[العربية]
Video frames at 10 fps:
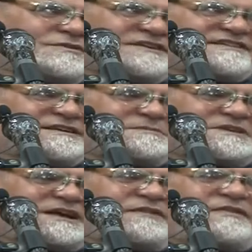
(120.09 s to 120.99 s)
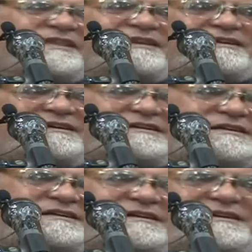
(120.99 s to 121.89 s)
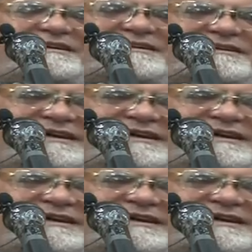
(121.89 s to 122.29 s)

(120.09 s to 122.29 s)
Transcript: بقدر الإمكان آه، أن